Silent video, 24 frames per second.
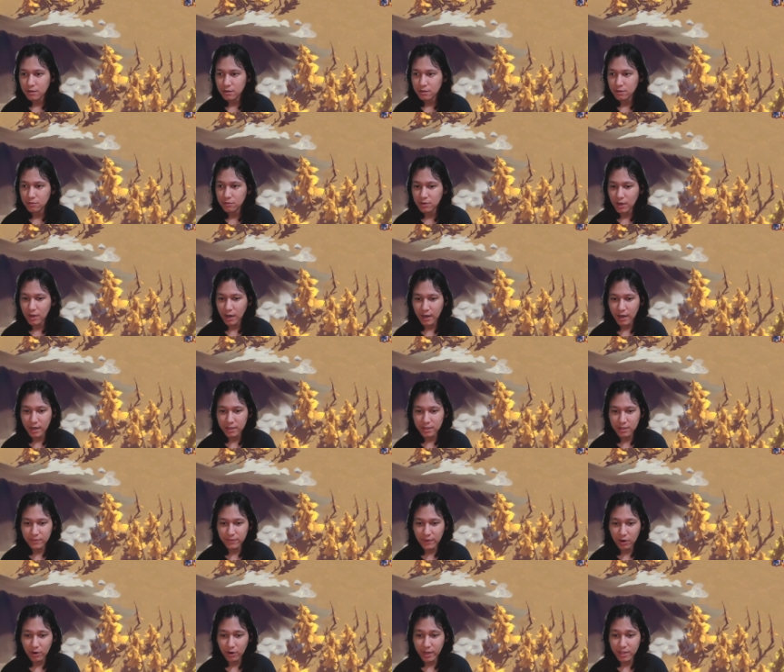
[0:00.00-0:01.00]
Gunakan
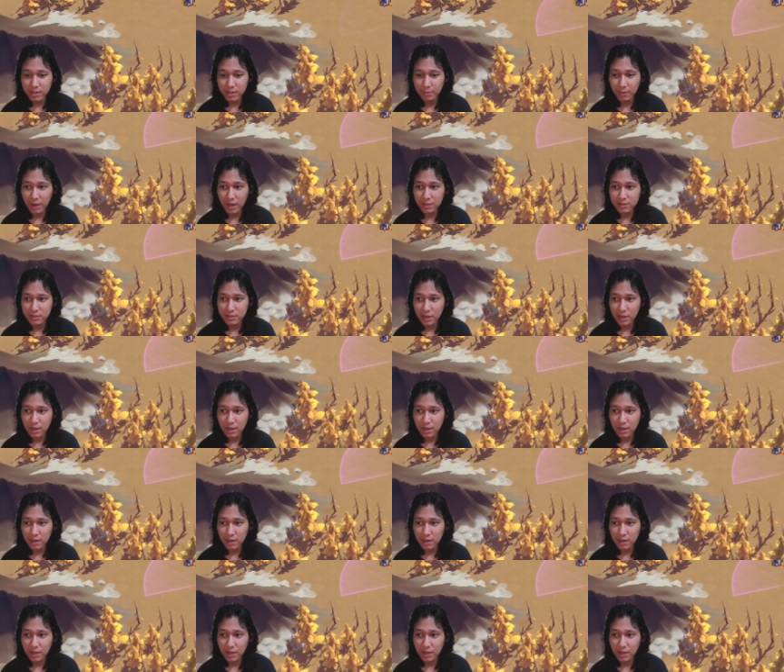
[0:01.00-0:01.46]
artifak. Oke, kita bakal